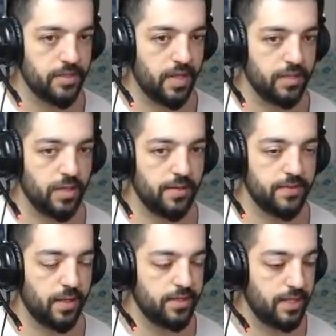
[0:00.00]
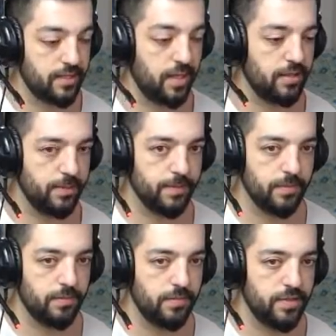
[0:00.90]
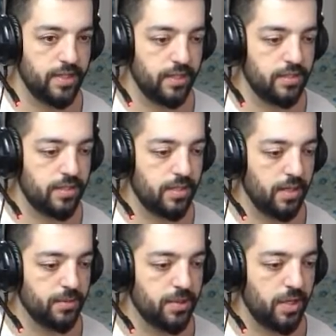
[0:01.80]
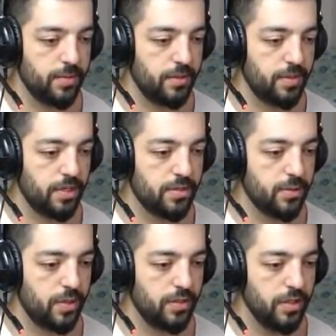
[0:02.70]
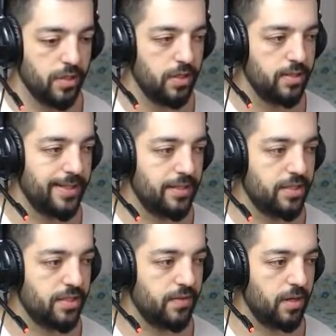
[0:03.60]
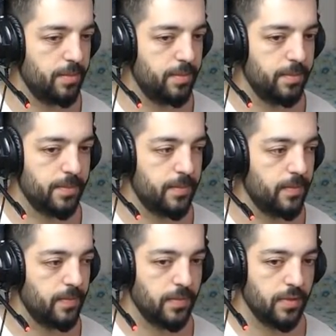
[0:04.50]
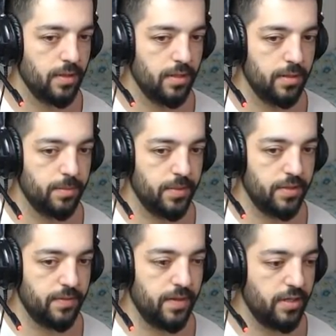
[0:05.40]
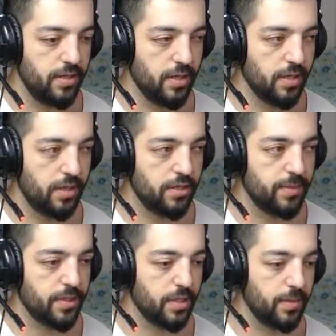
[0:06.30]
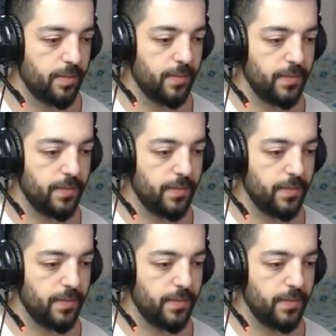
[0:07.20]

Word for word: Sağ taraftan ses aldım. 8 kişi kalmış. Yani benim karşıda şu an 7 kişi var. 1 ve 7. Hadi bakalım.